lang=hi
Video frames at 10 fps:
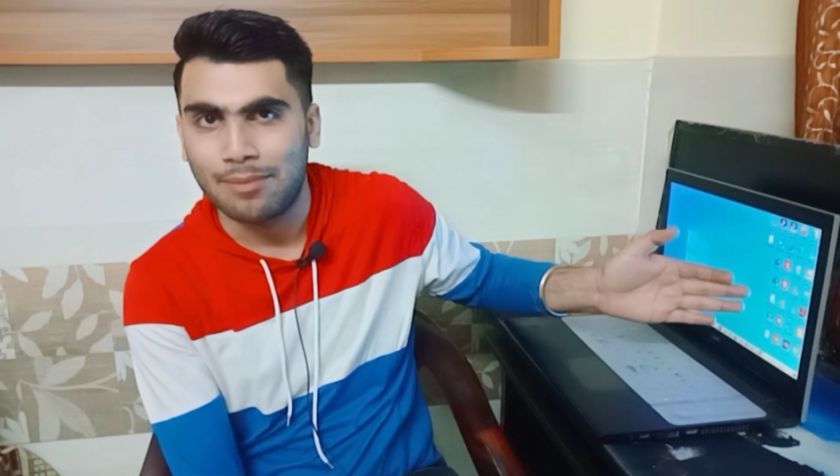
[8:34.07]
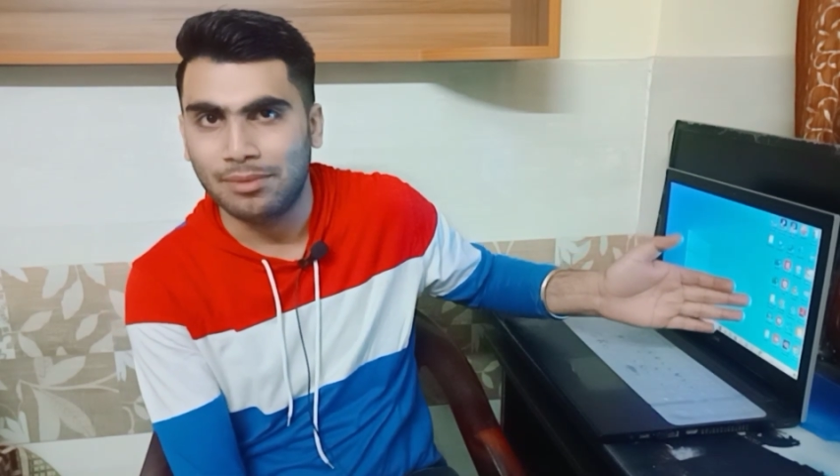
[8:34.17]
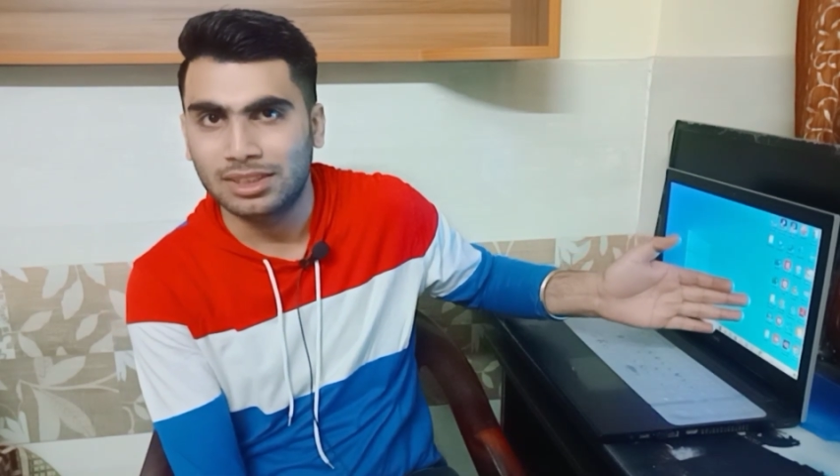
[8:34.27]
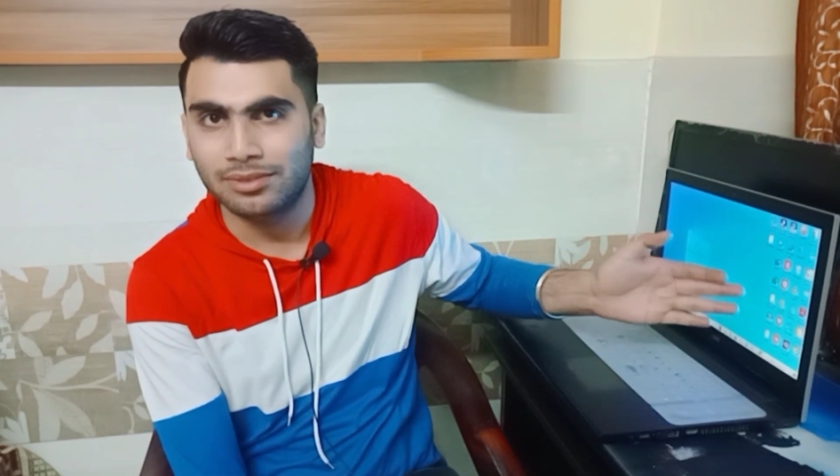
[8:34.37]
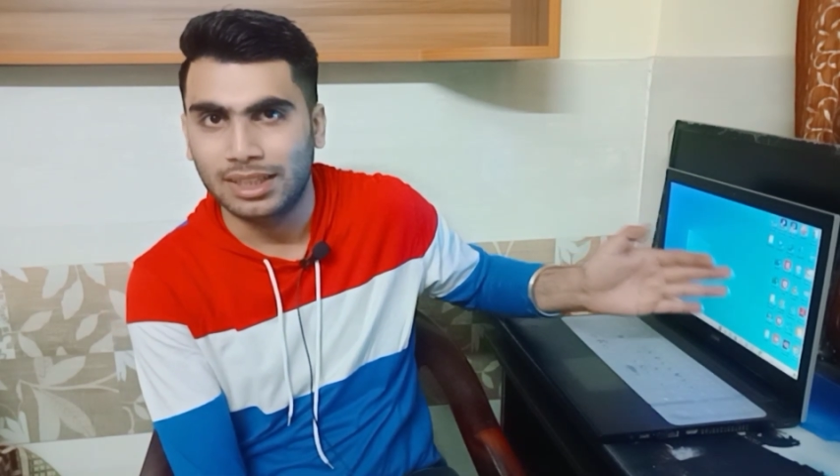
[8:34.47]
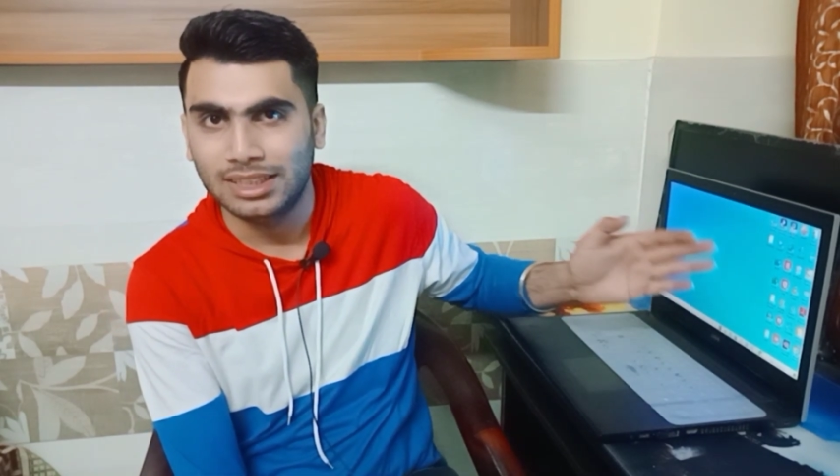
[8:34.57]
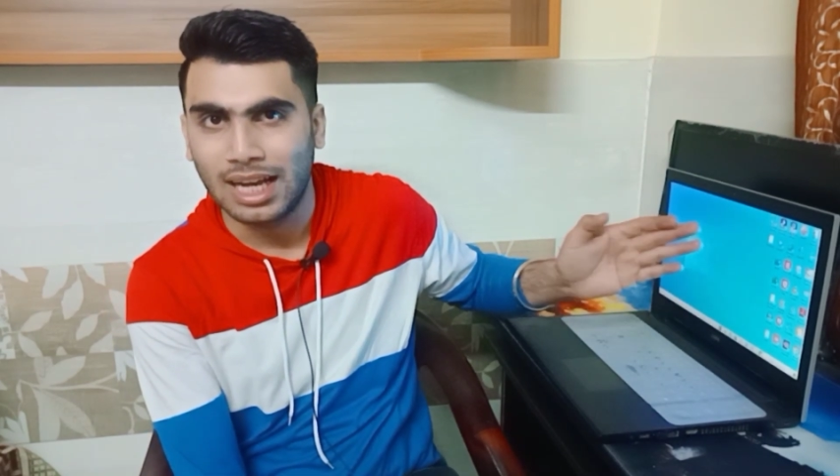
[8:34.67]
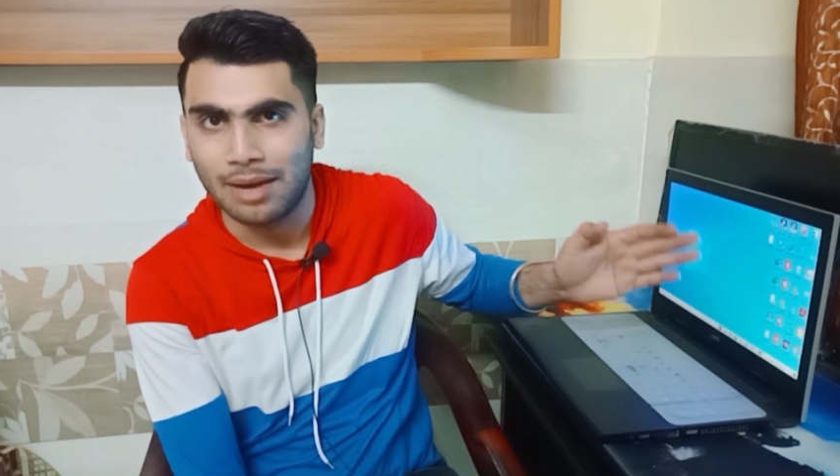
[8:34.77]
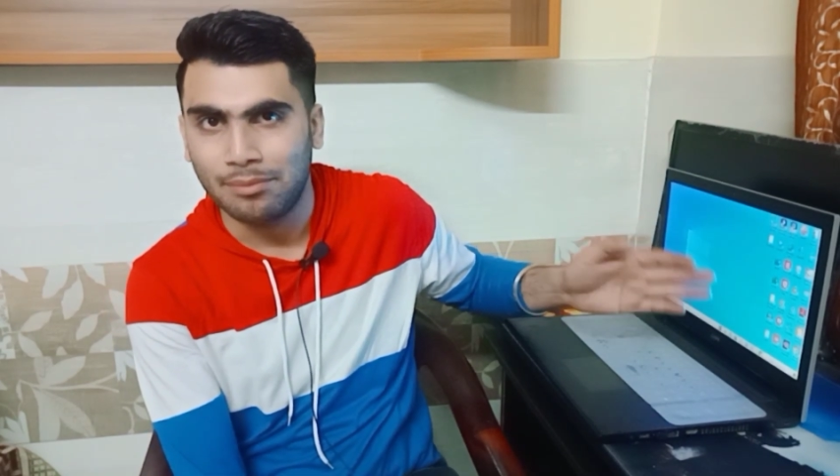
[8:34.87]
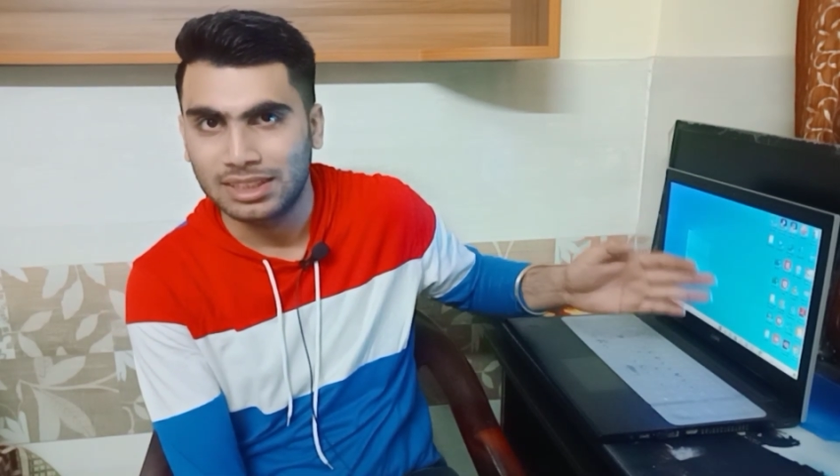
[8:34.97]
एम एस वर्ड या
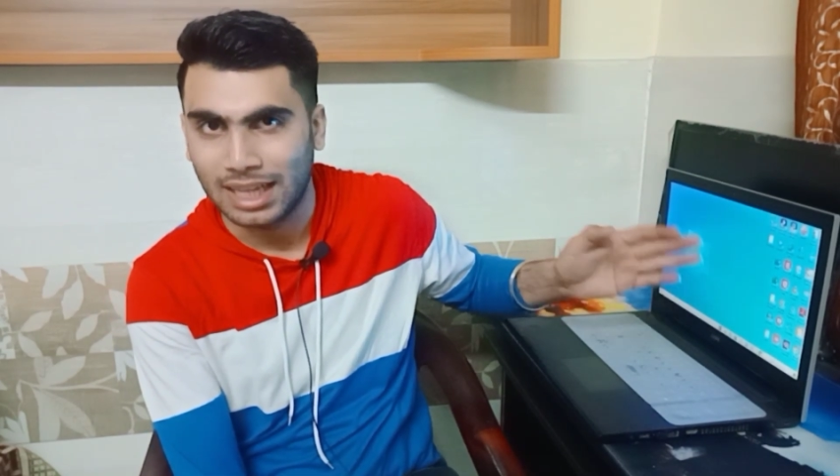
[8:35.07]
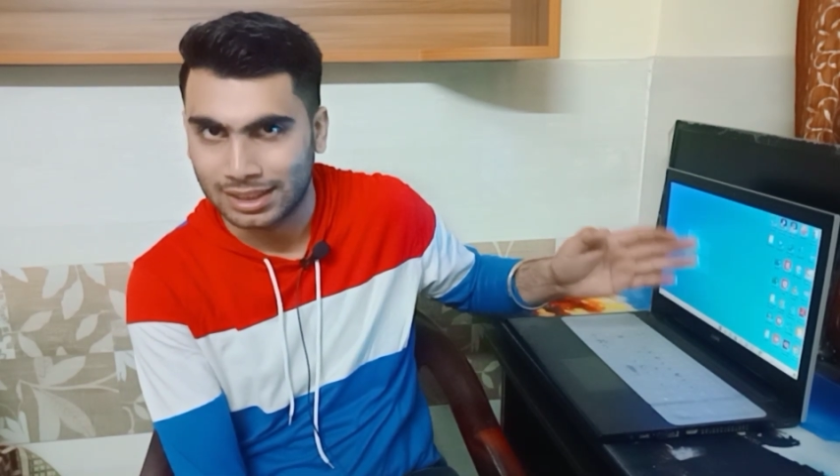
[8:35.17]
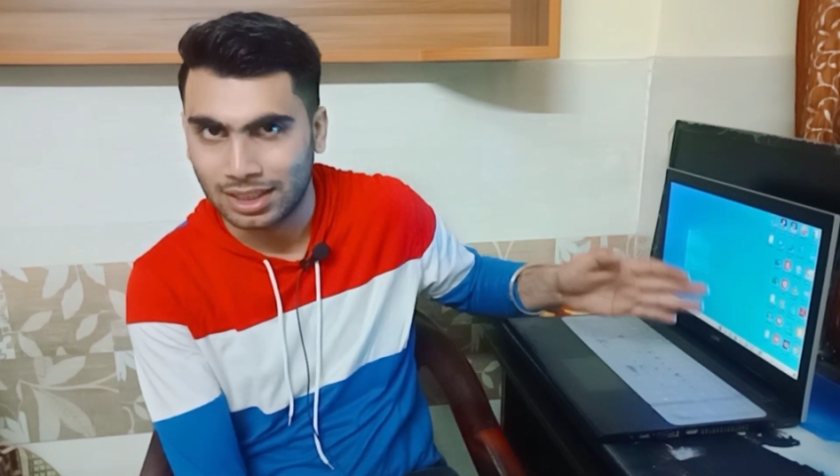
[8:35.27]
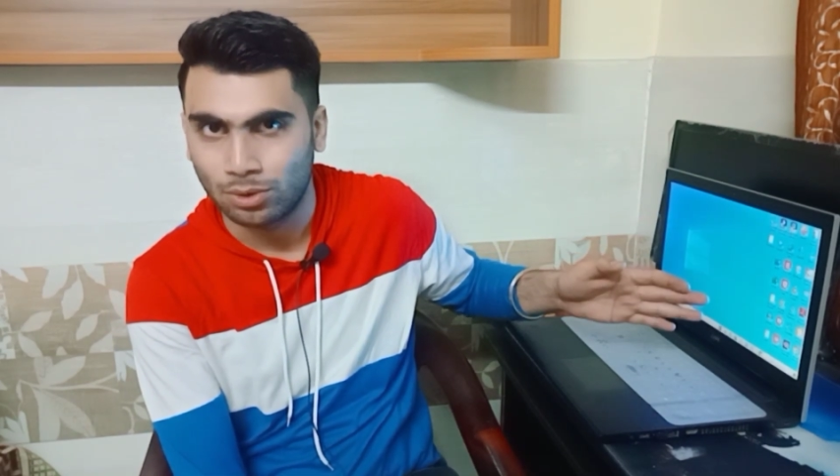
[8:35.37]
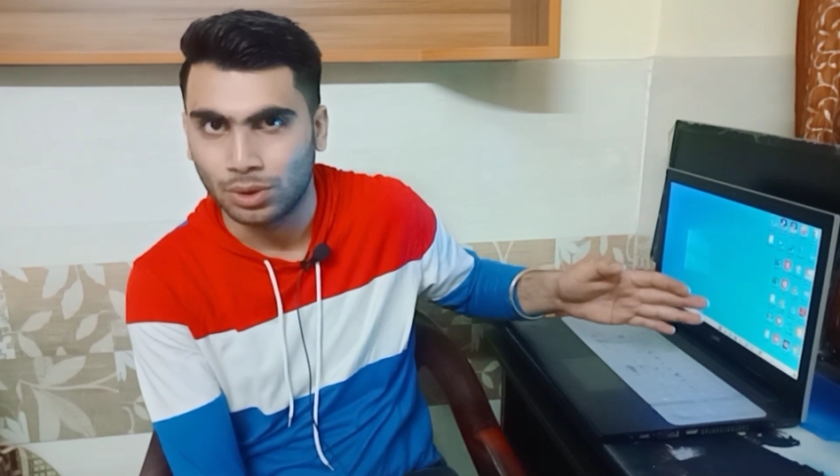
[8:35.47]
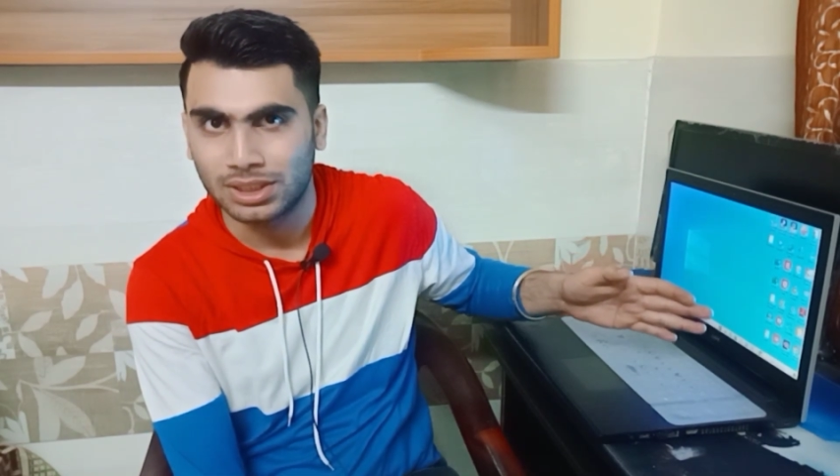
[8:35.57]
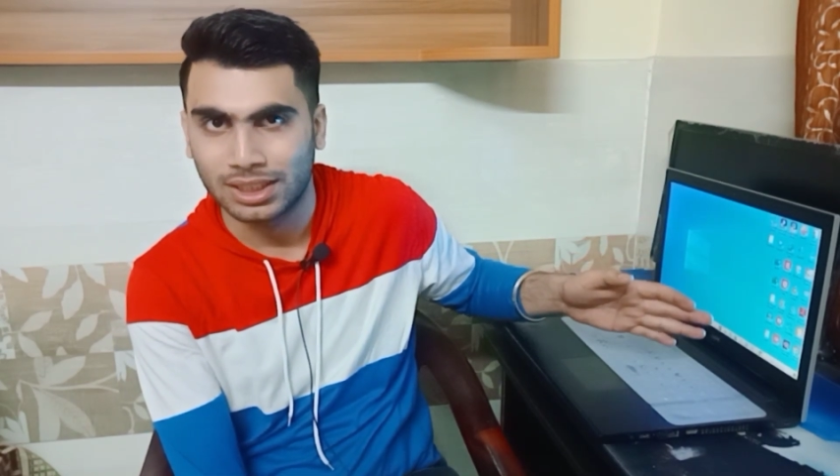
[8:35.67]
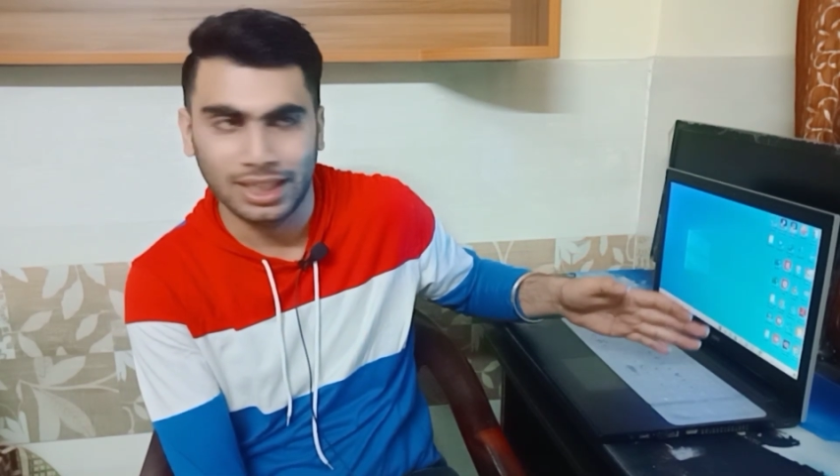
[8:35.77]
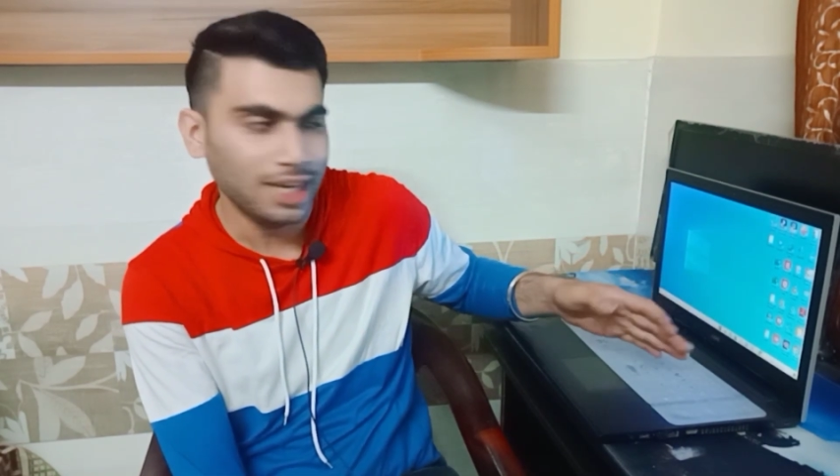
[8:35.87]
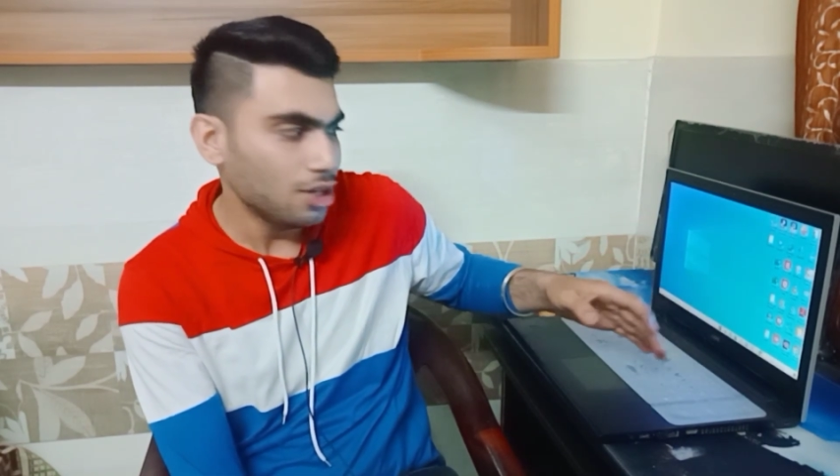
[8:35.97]
एम एस एक्सेल खोल
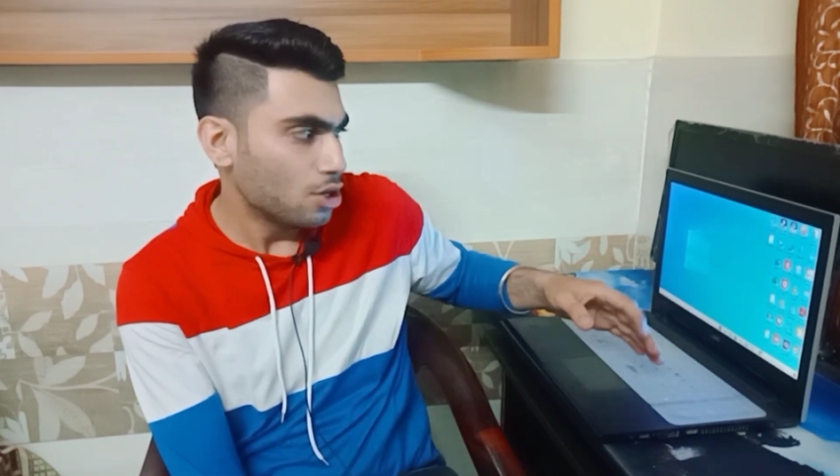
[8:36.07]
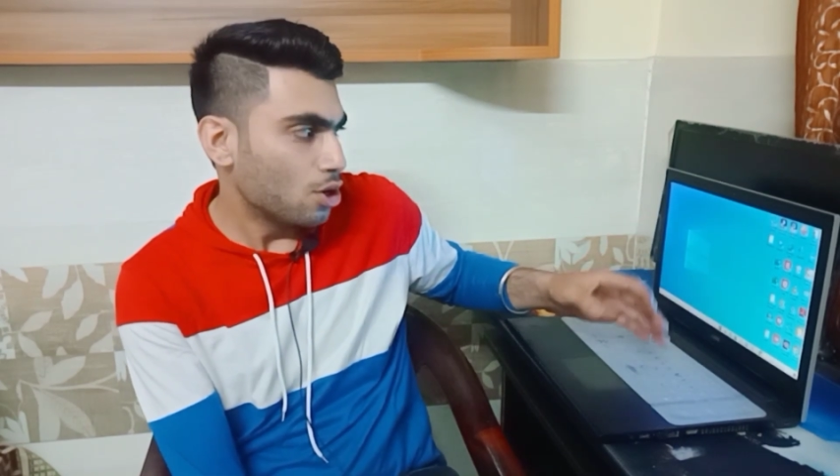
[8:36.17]
सकते हैं